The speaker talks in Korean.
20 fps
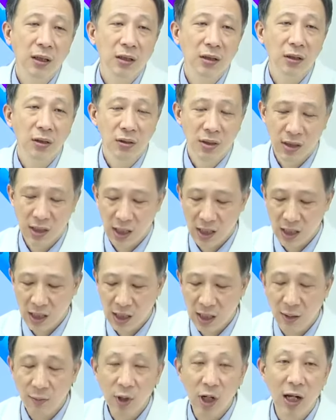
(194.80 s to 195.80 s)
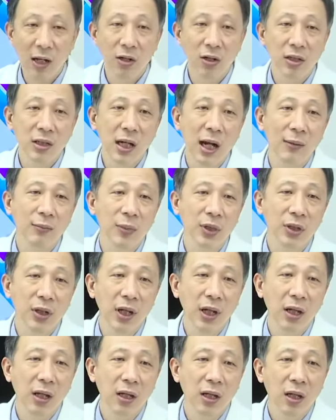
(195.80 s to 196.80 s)
그런 착한 암으로 알려진
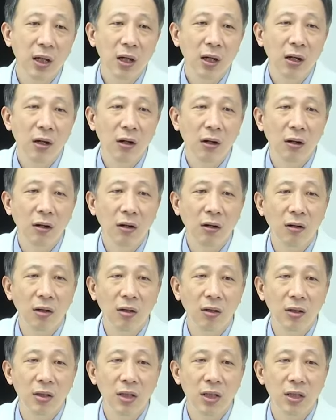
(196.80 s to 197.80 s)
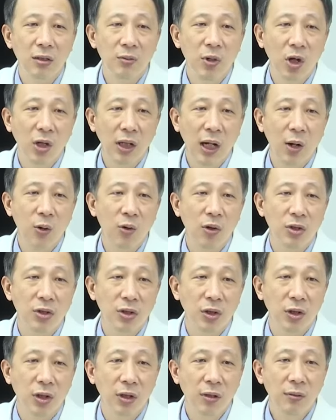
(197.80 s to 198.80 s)
암들이 어, 지금 여기 나온
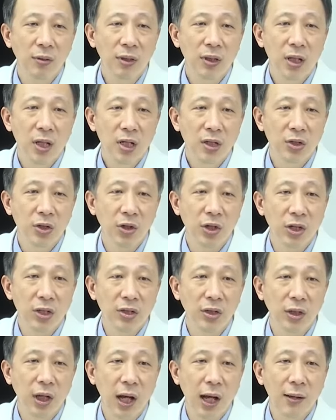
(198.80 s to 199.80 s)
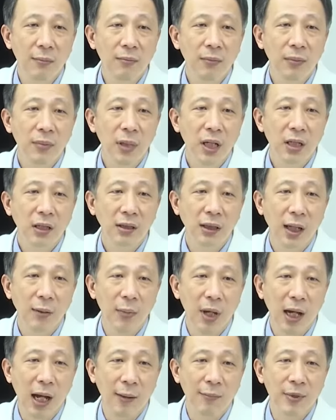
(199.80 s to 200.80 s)
것처럼 전립선암, 그
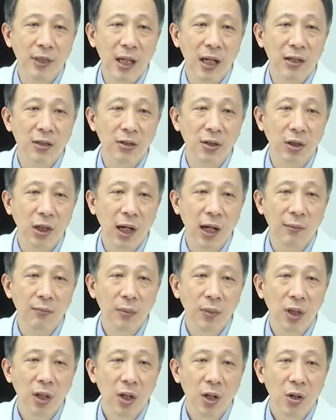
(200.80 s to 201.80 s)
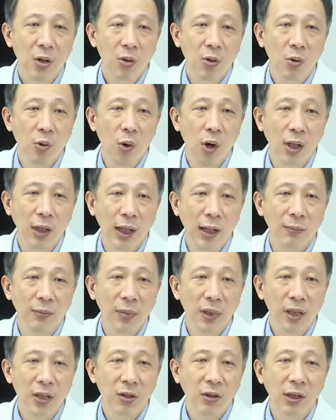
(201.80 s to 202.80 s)
다음에 갑상선암,
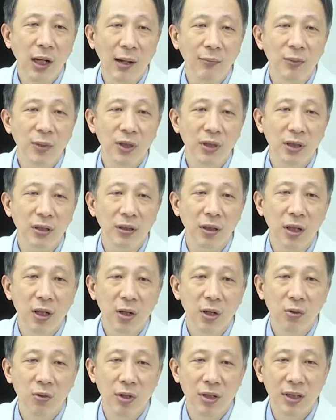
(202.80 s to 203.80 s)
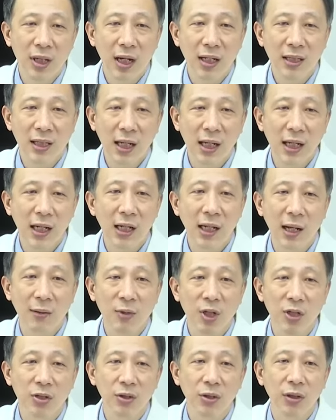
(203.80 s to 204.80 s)
고환암 이런 암들은 굉장히 착한
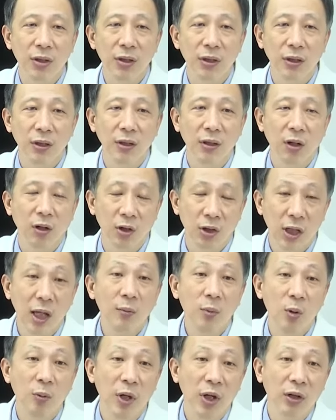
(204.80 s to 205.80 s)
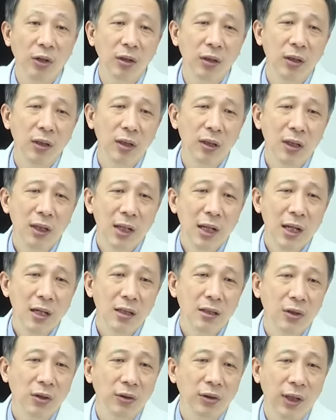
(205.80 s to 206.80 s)
암이죠. 어, 어떻게 보면
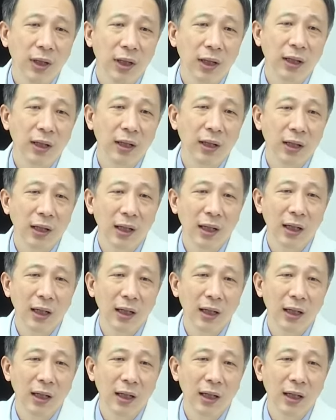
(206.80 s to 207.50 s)
그런데